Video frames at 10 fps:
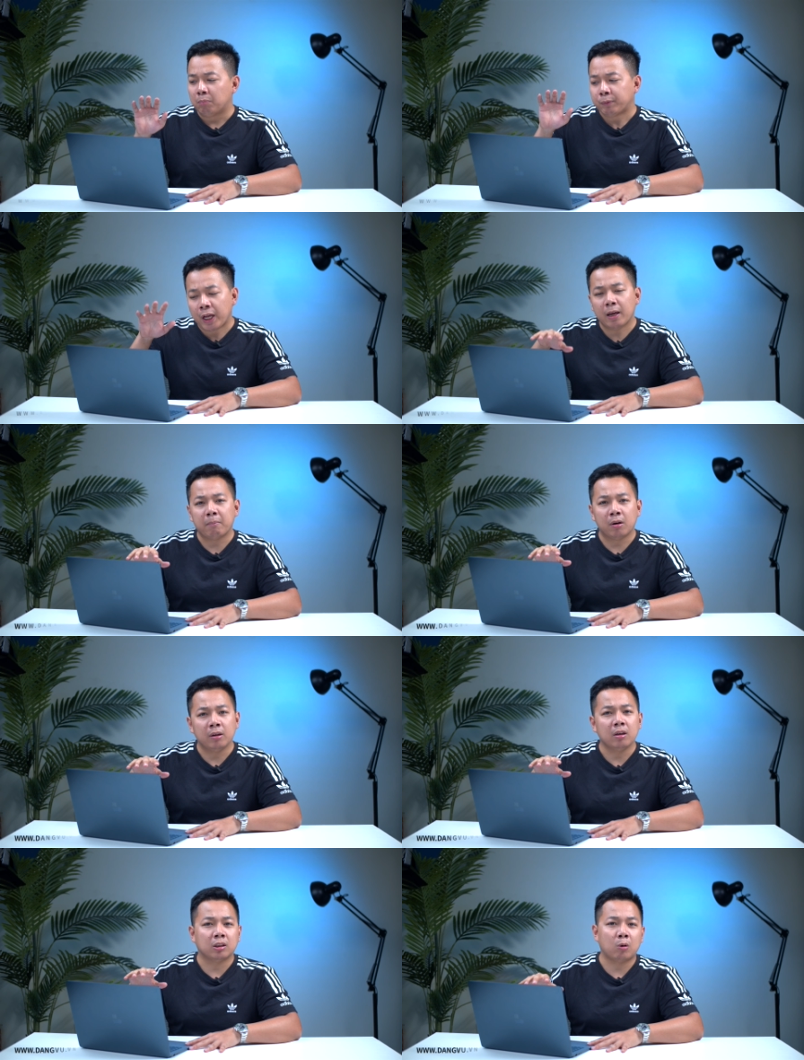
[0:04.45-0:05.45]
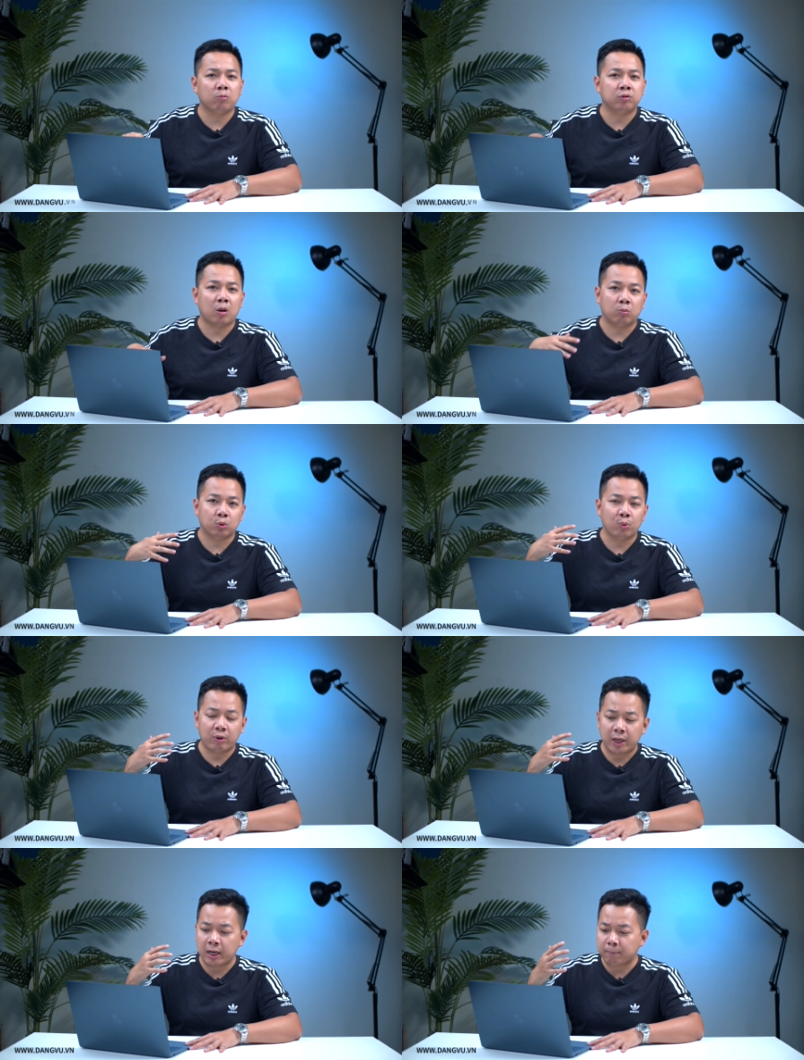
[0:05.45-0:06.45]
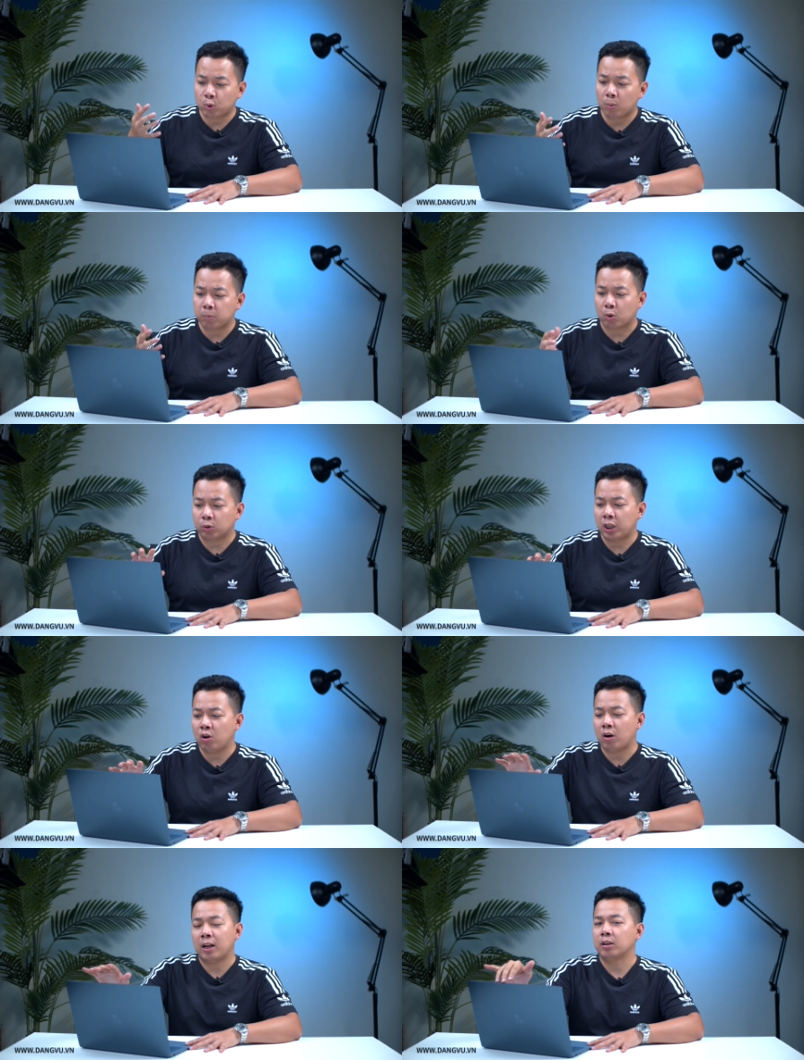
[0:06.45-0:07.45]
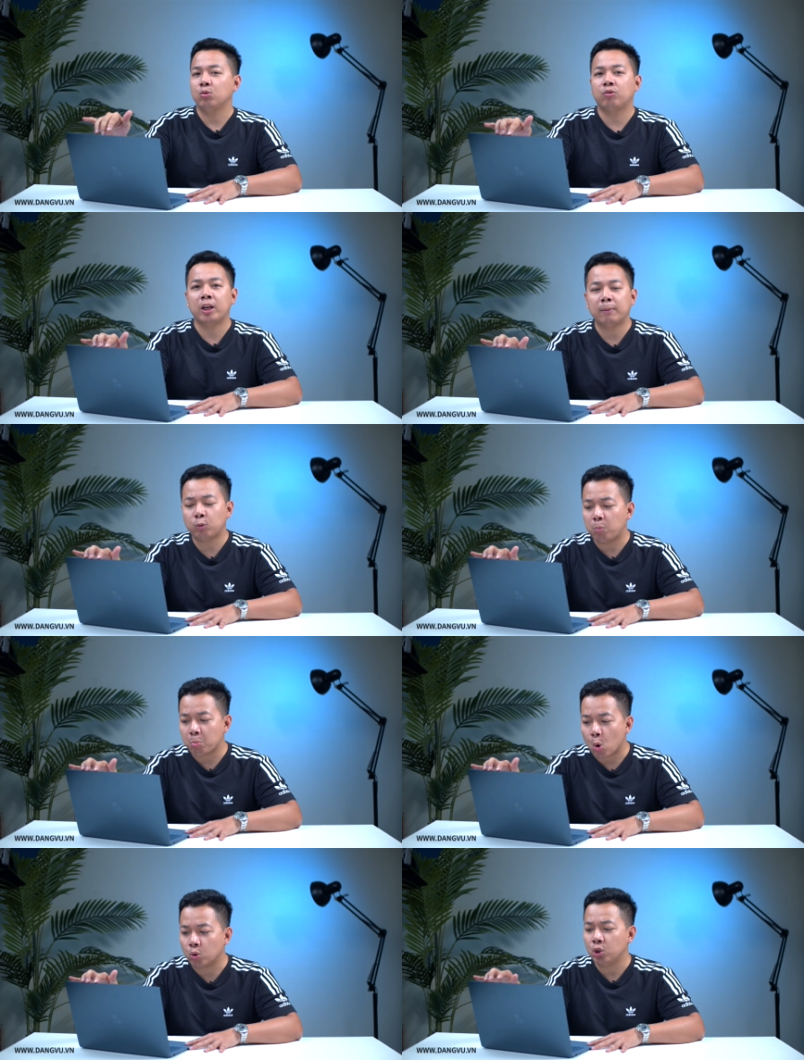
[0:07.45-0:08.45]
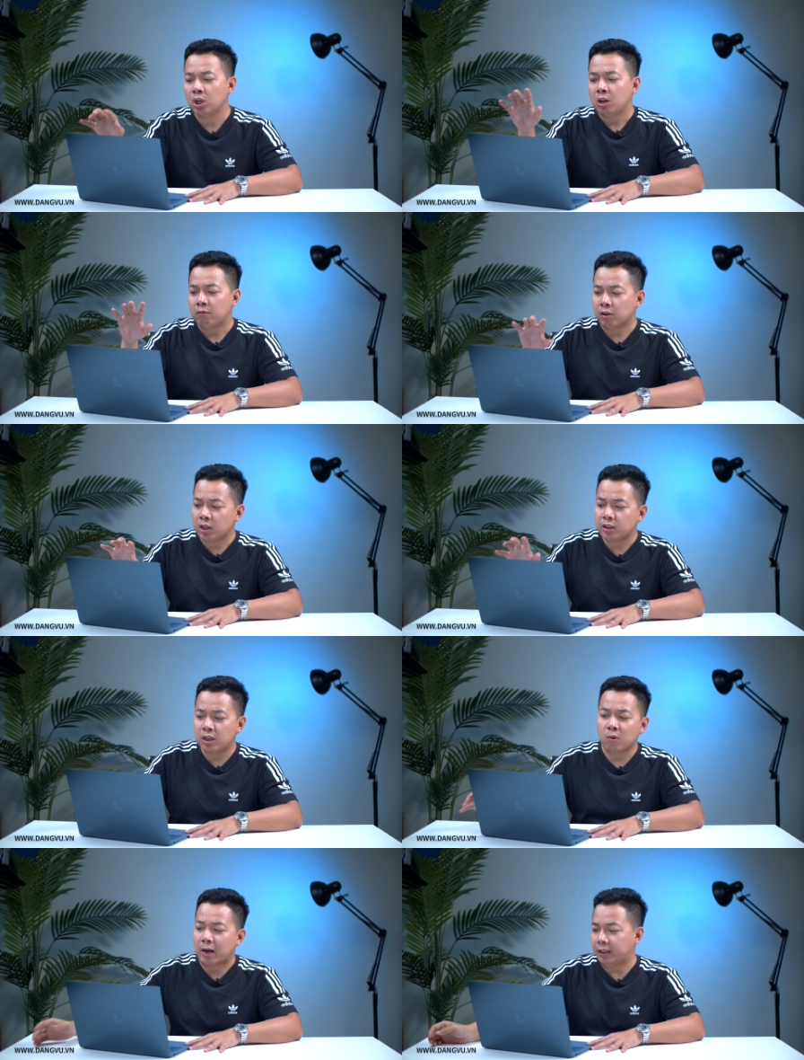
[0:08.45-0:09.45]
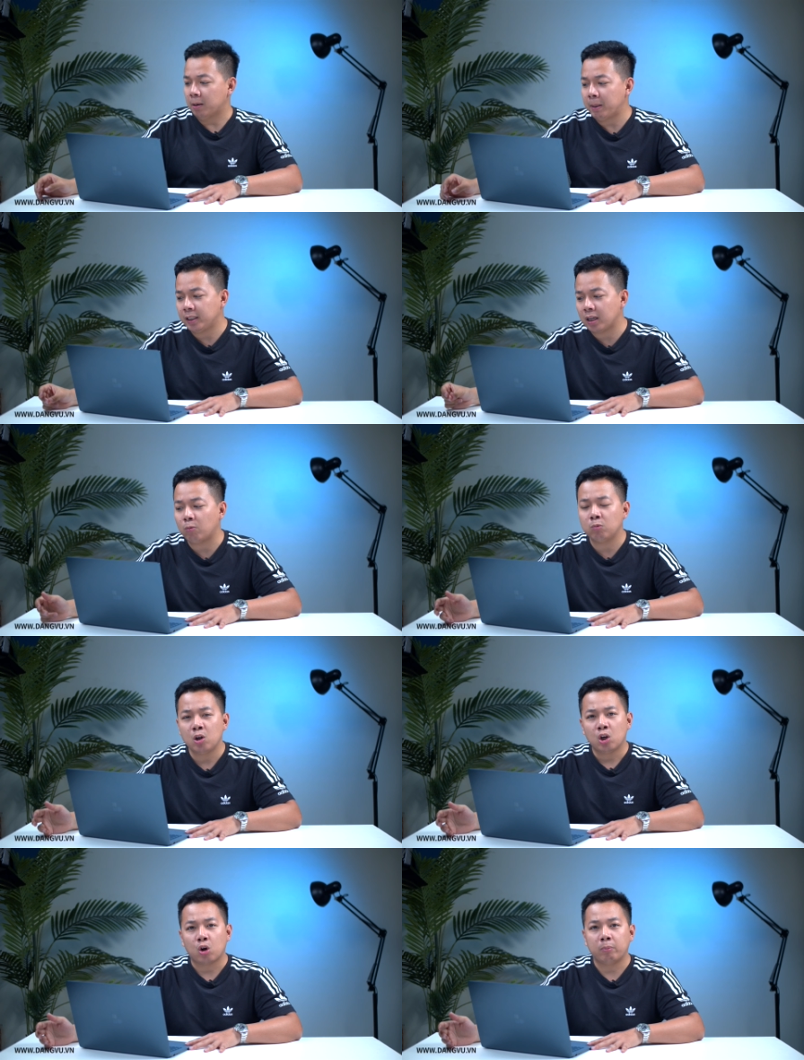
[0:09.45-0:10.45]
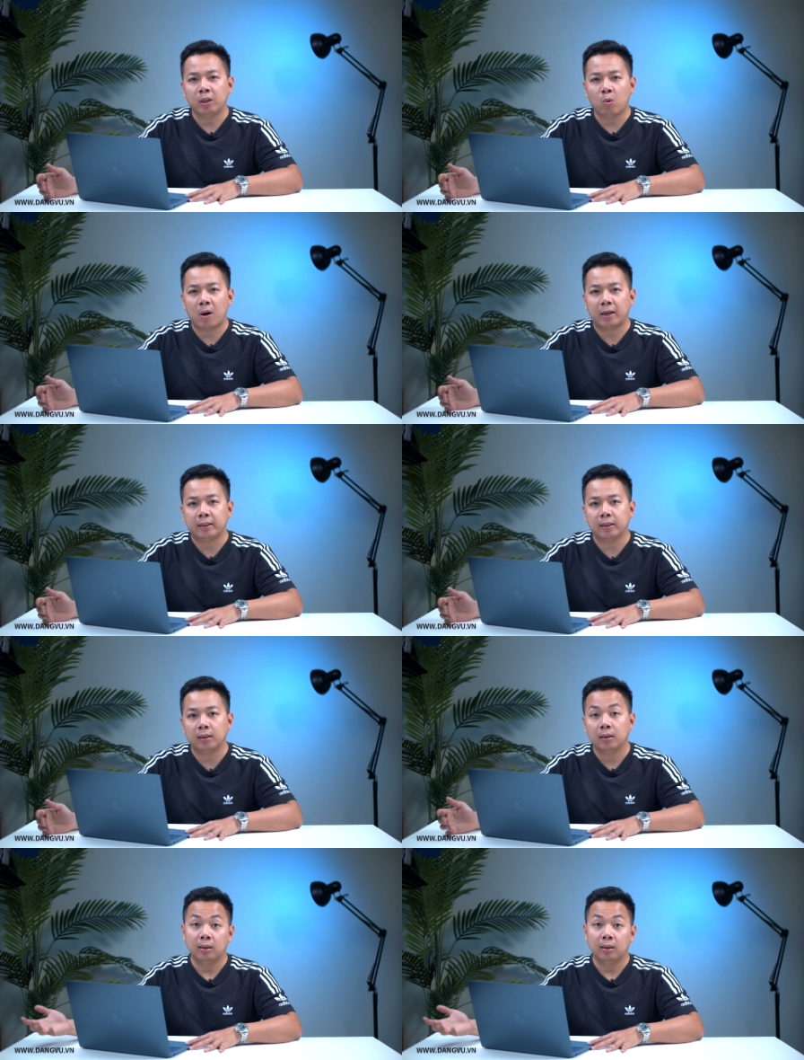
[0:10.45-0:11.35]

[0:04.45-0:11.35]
thế hệ mới ở trong dòng Surface Laptop có tên gọi là Surface Laptop 4 với rất nhiều cải tiến bên trong còn bên ngoài thì